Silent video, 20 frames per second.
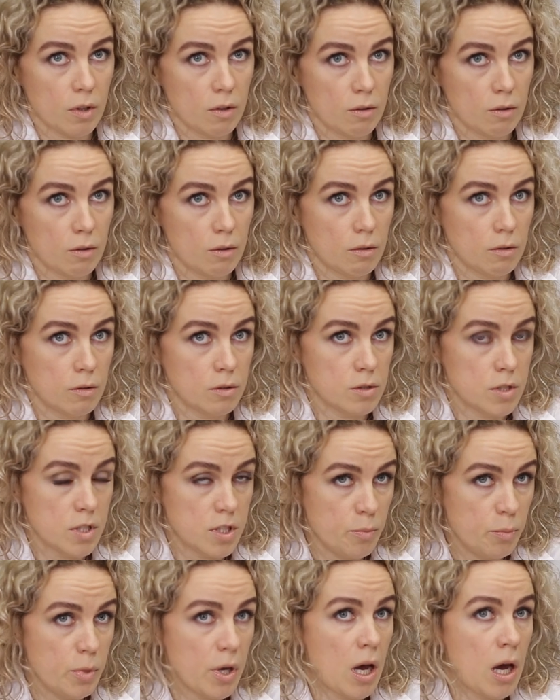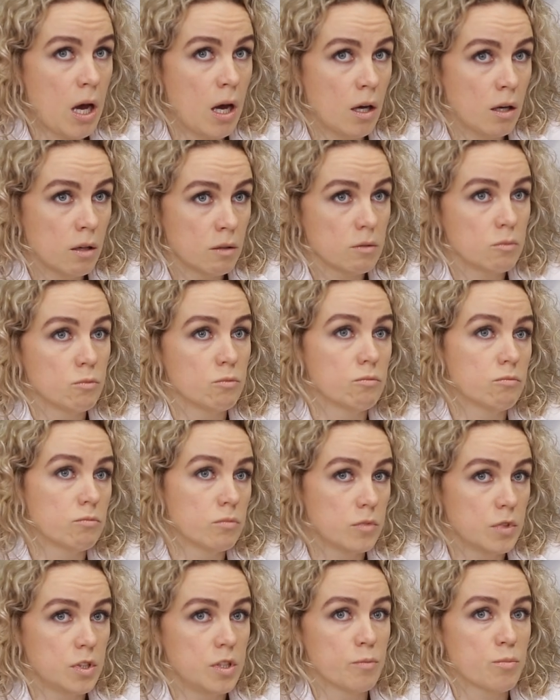э, себя
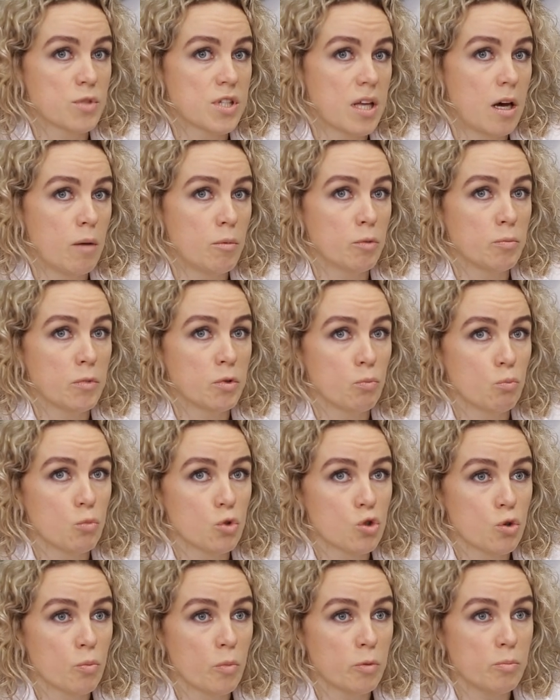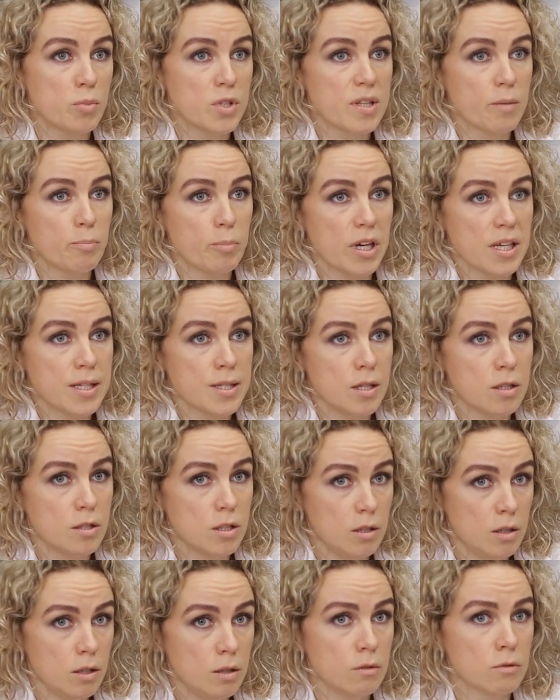тем самым можем обезопасить
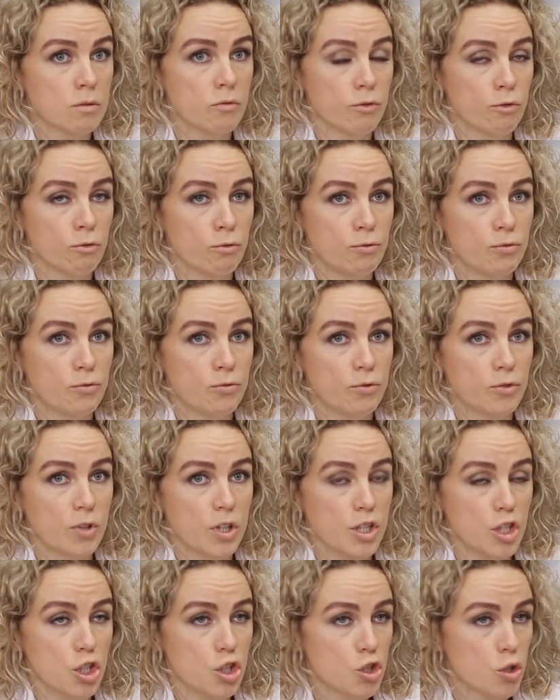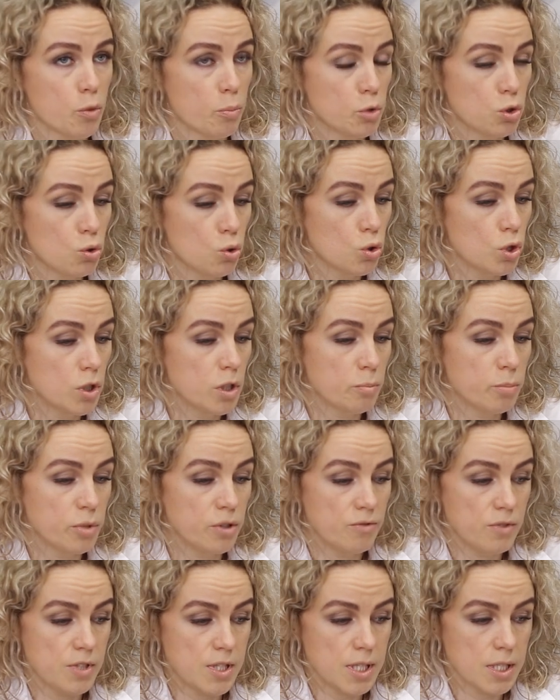и в конечном итоге не
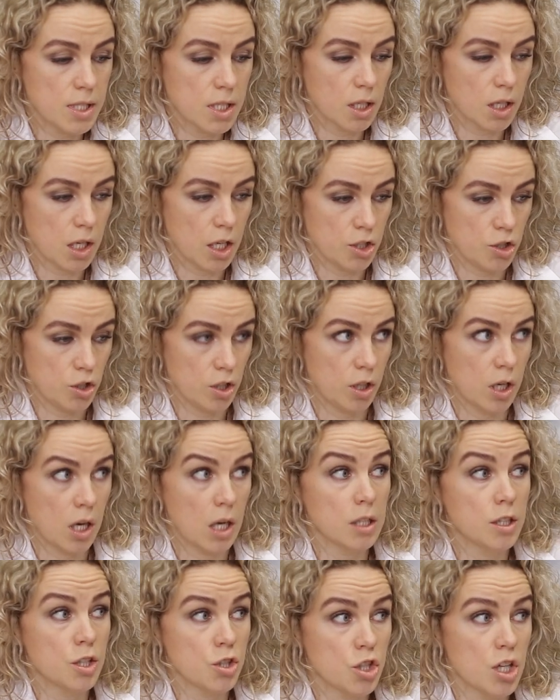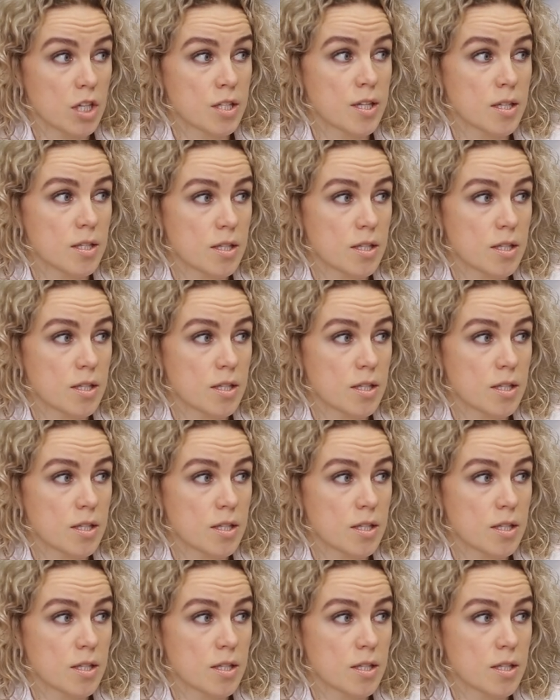подвести заказчика. Это ну, сейчас